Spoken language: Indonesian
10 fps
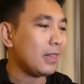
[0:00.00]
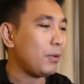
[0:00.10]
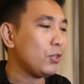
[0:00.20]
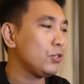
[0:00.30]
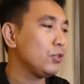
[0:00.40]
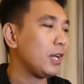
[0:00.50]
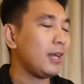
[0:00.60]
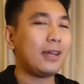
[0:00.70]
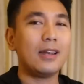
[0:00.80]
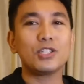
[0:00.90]
Tapi jujur
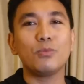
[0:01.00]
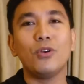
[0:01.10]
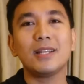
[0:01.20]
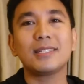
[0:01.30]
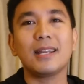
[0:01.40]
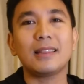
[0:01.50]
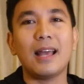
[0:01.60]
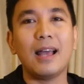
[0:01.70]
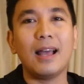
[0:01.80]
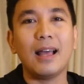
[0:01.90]
ini adalah sebuah
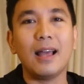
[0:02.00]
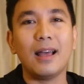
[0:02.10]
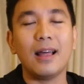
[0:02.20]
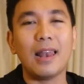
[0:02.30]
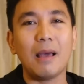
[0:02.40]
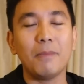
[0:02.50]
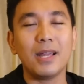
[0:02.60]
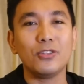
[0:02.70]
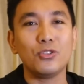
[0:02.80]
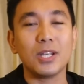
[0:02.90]
cerita uh,
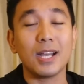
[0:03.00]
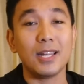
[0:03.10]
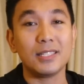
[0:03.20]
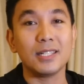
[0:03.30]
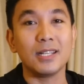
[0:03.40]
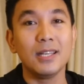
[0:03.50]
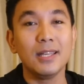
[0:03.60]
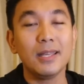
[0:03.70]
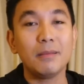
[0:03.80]
lama dan juga klise.